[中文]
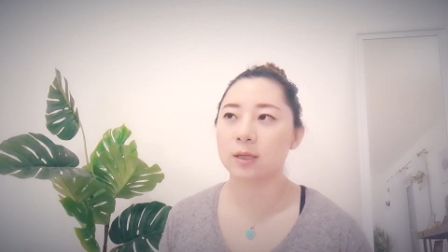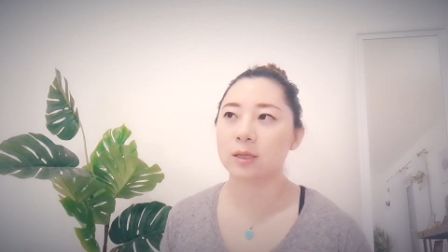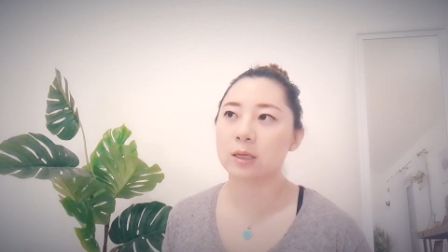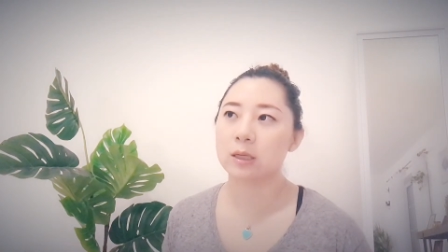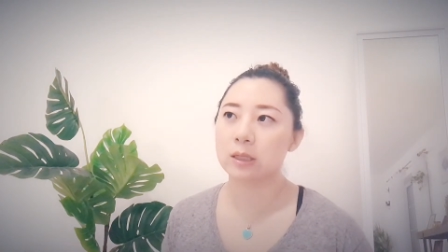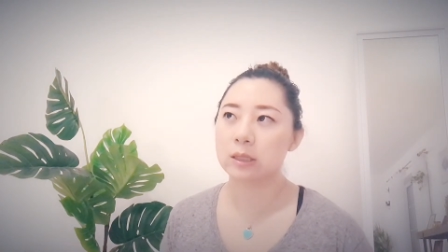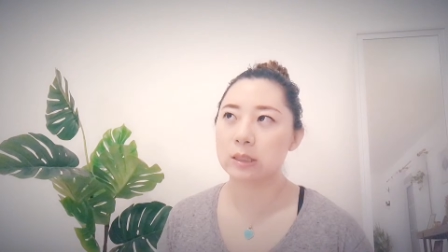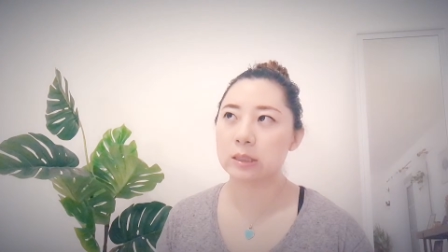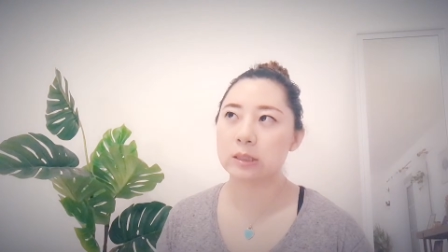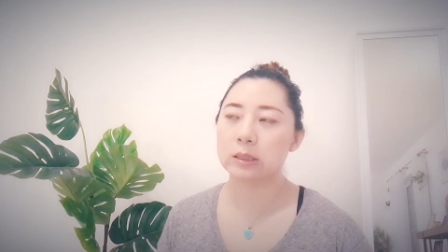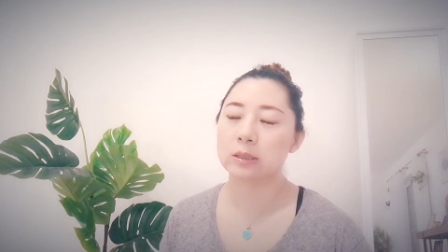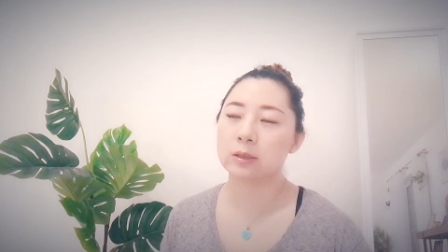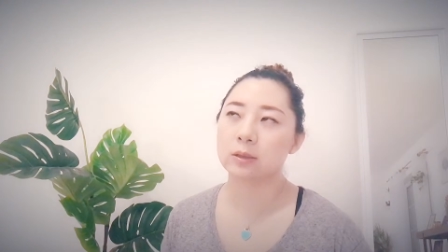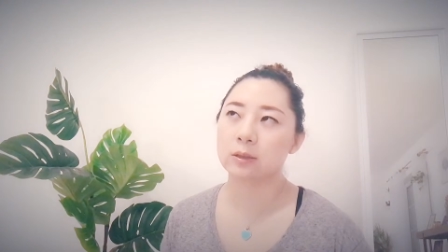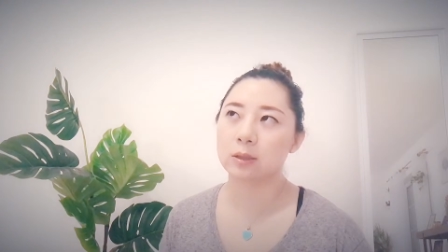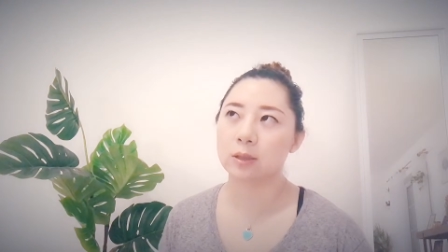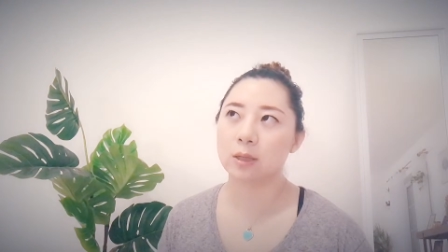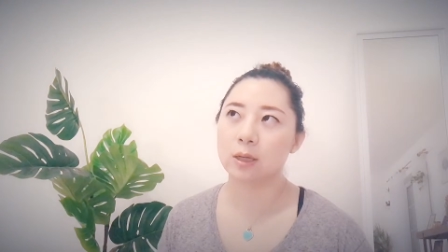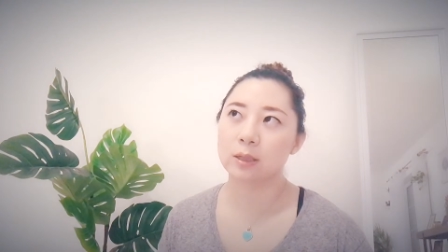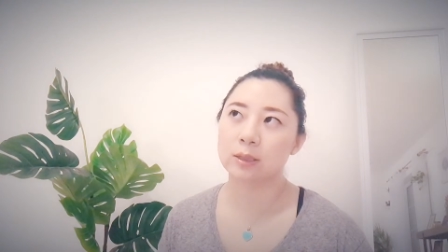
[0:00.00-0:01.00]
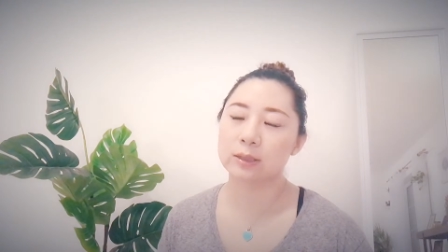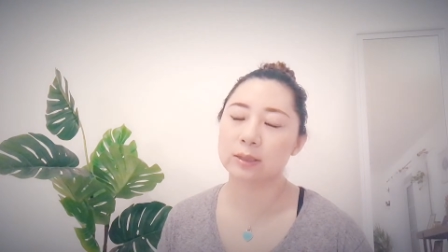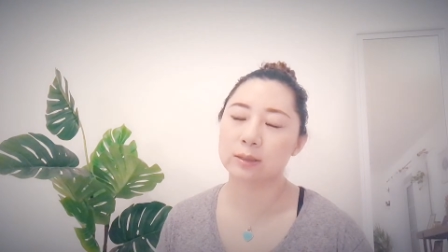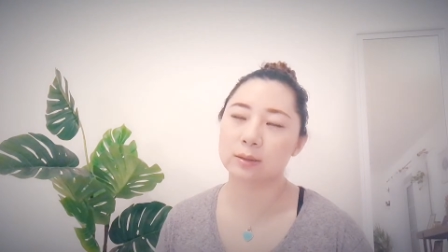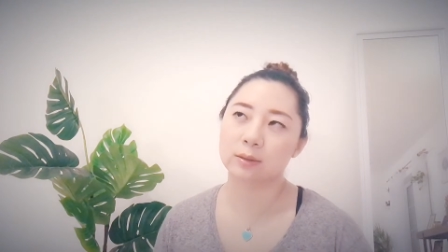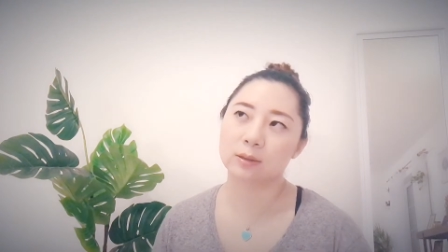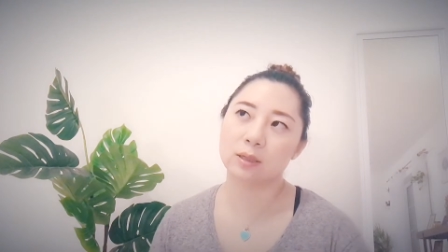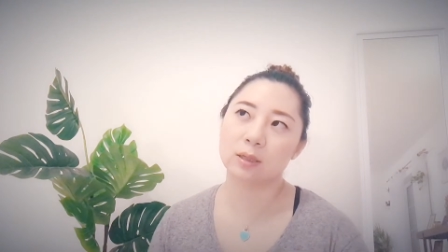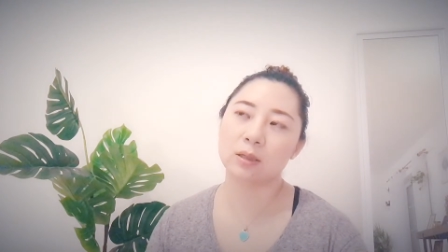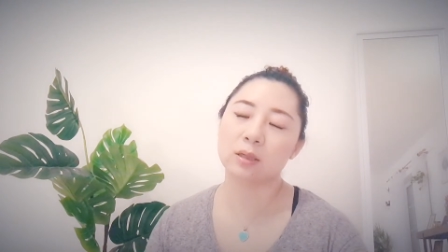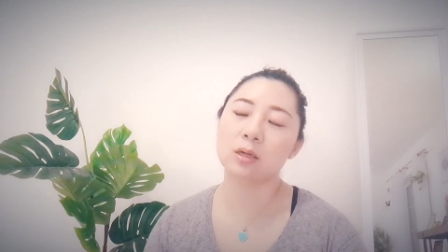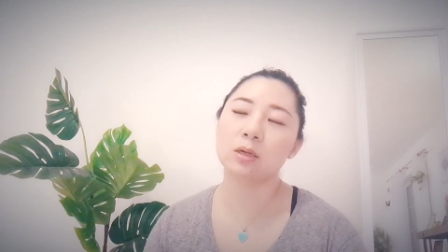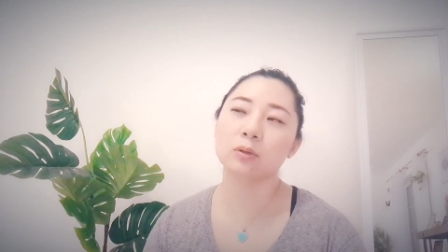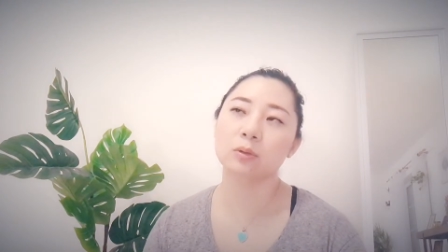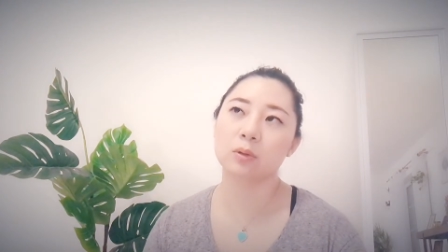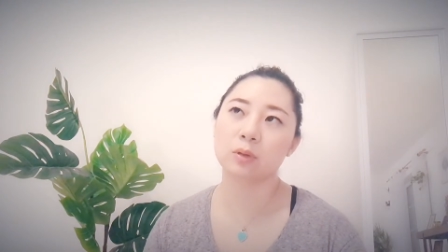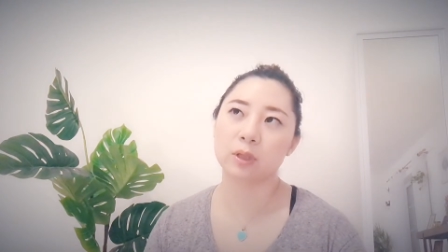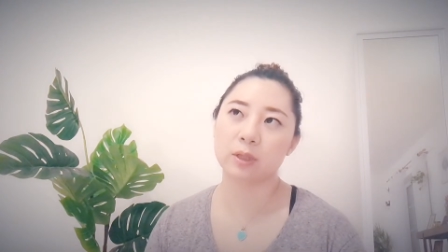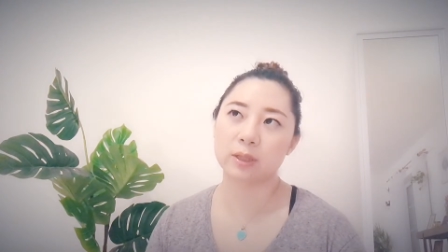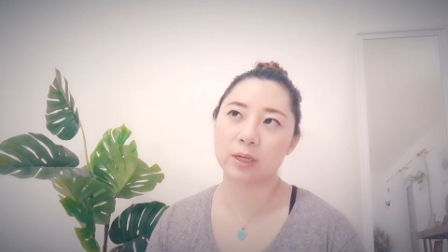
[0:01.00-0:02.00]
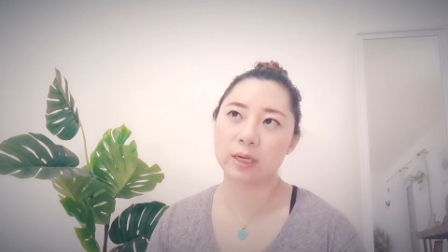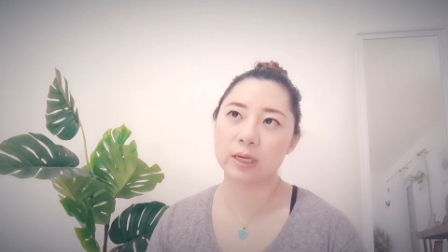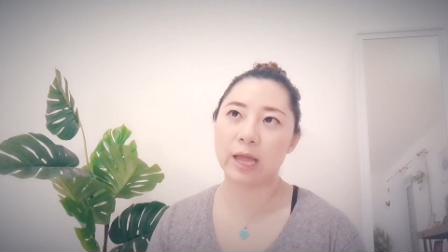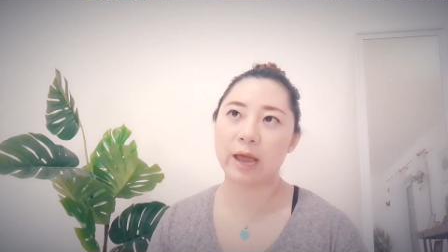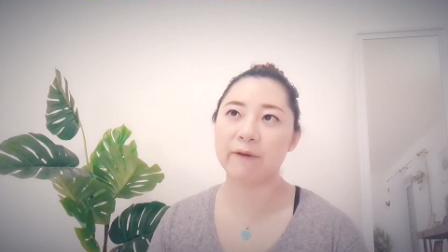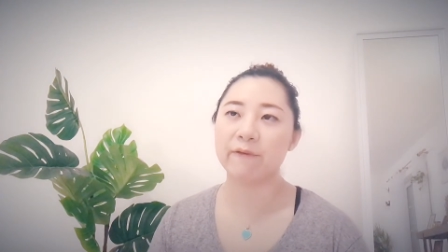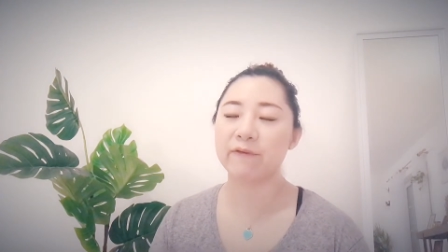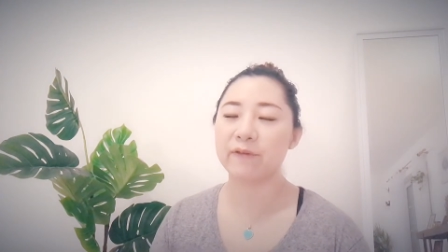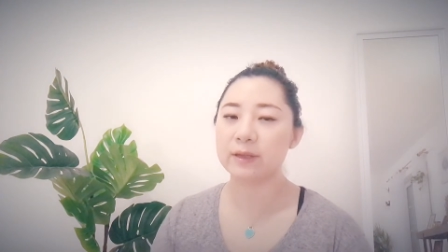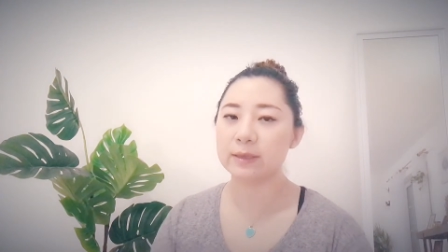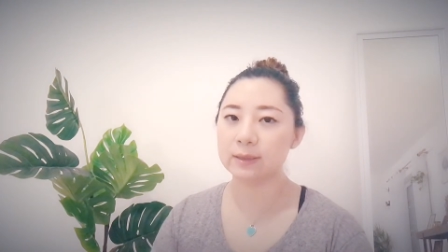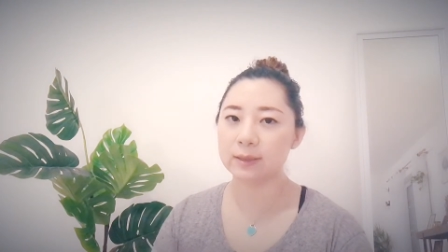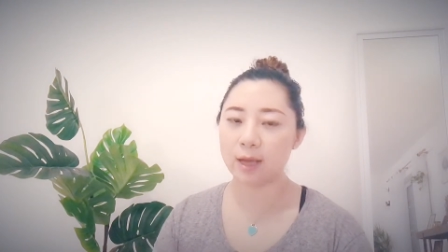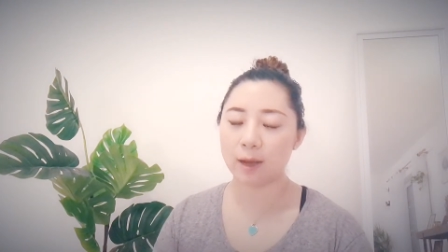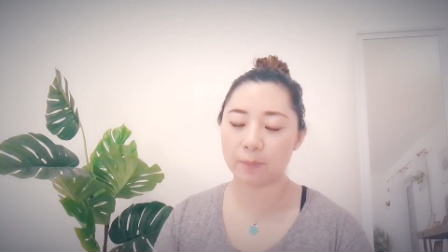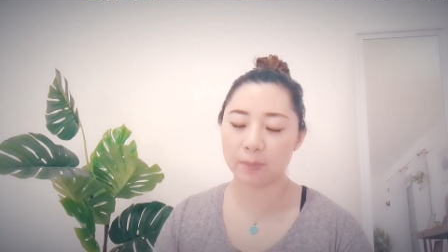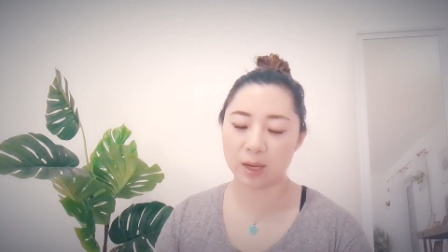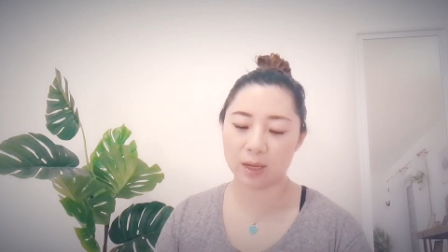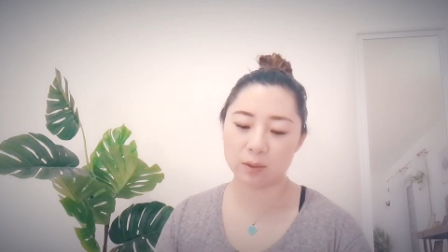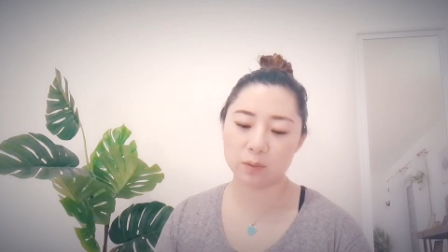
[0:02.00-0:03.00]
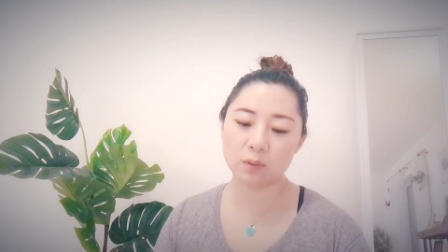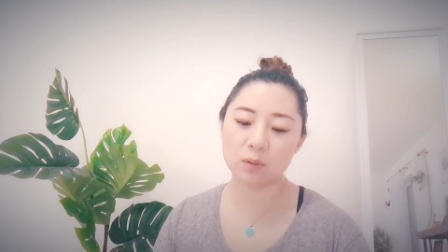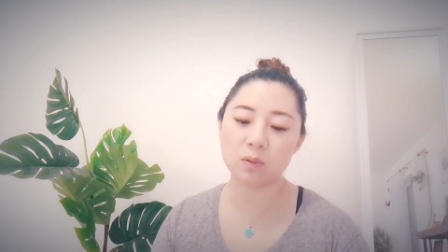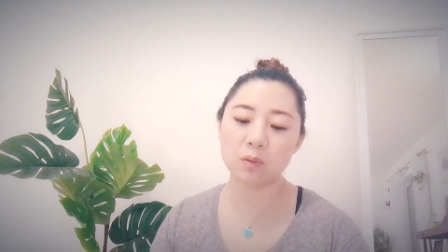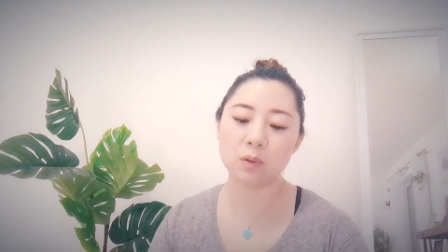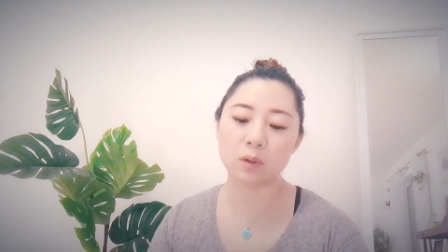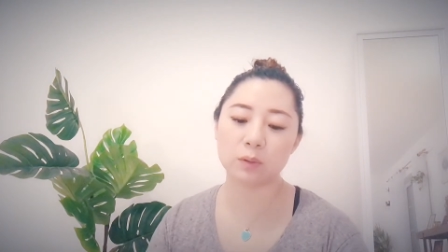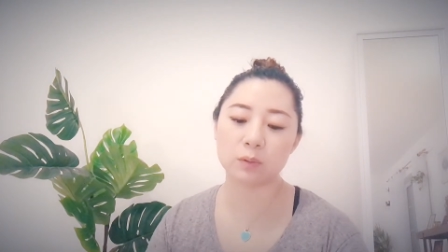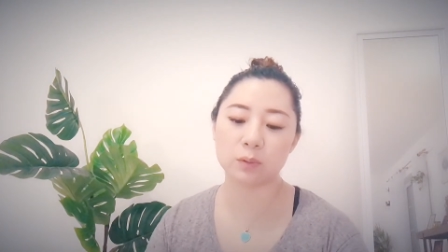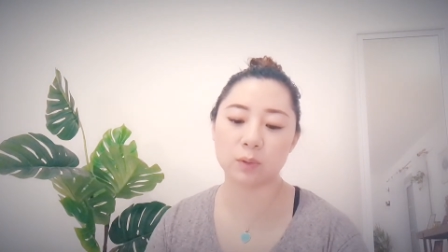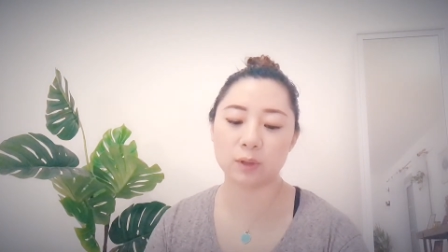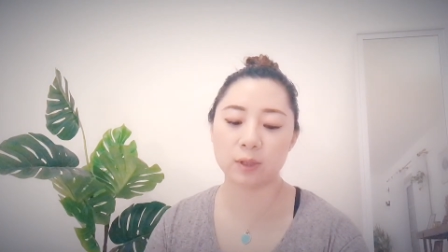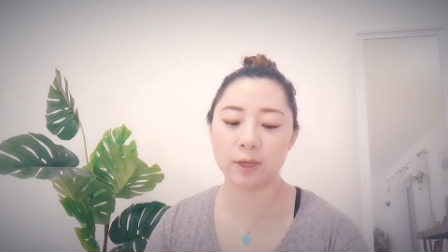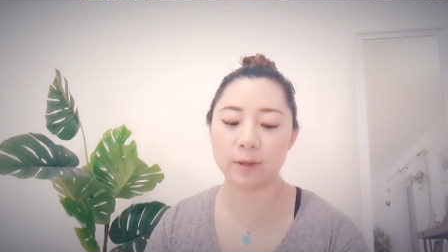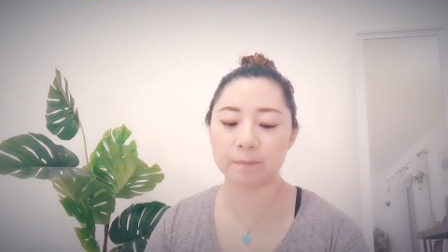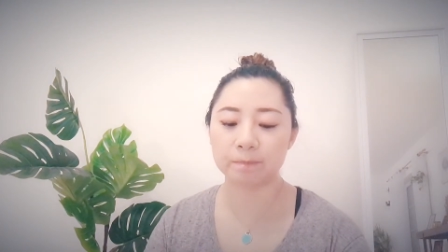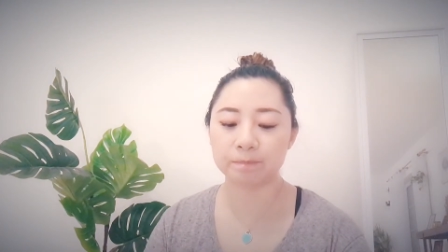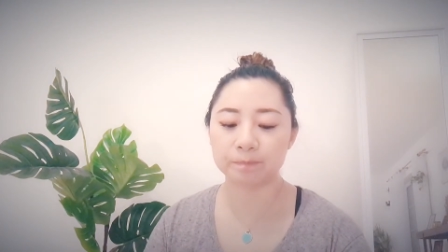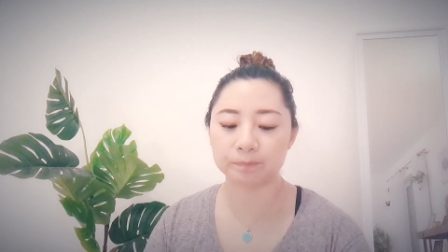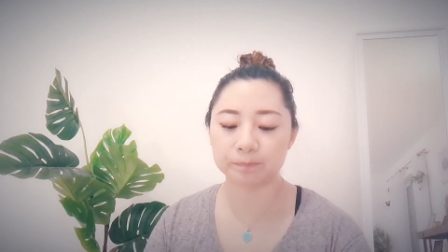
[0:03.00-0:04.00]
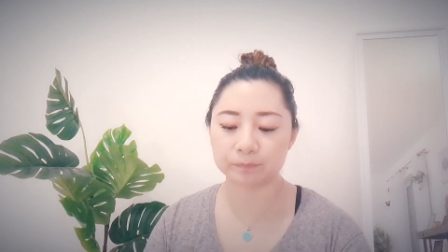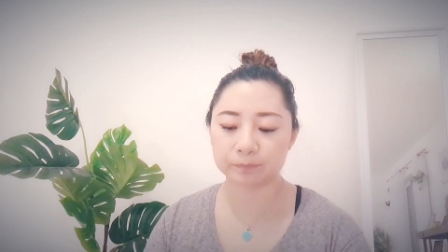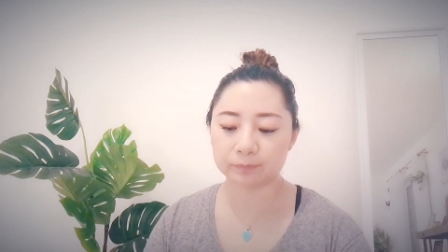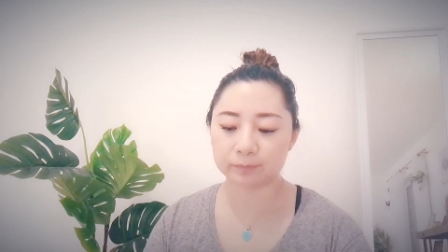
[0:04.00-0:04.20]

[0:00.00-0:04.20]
跟嗯跟更多的人来分享吧。因为我觉得，